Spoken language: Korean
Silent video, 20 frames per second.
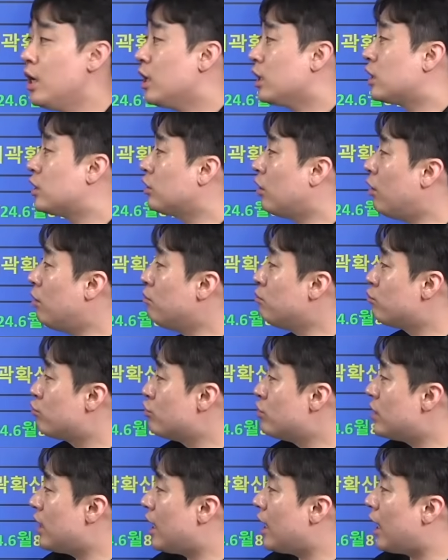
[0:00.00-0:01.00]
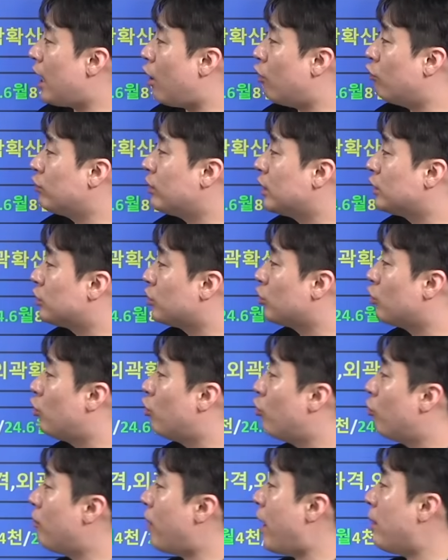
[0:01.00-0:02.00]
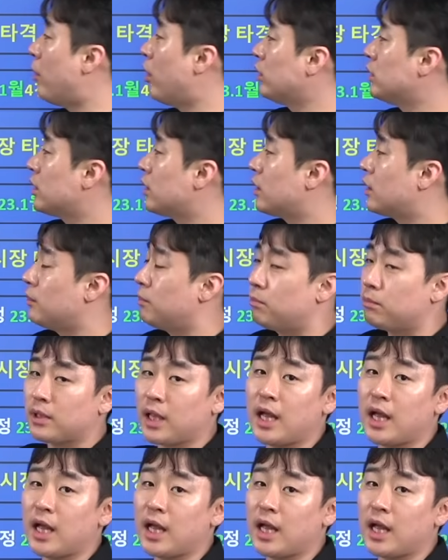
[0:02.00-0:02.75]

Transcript: 그런 물량 가운데서도 매머드급